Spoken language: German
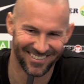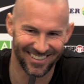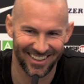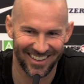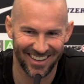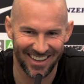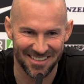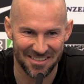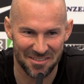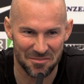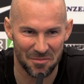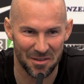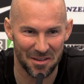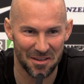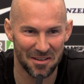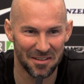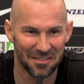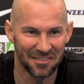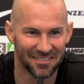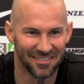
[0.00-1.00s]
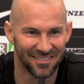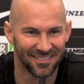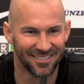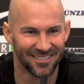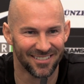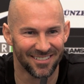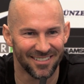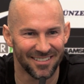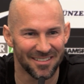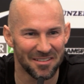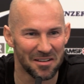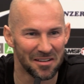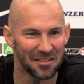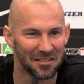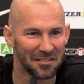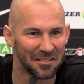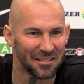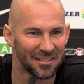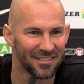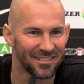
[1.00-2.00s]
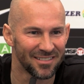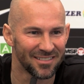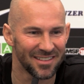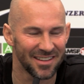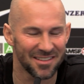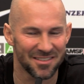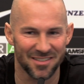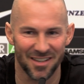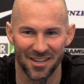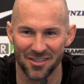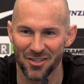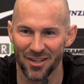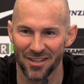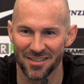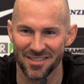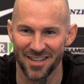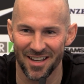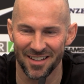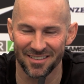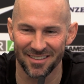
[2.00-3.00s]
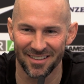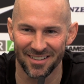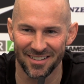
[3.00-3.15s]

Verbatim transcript: ich kenne es mir äh, jetzt auch schon eine Zeit,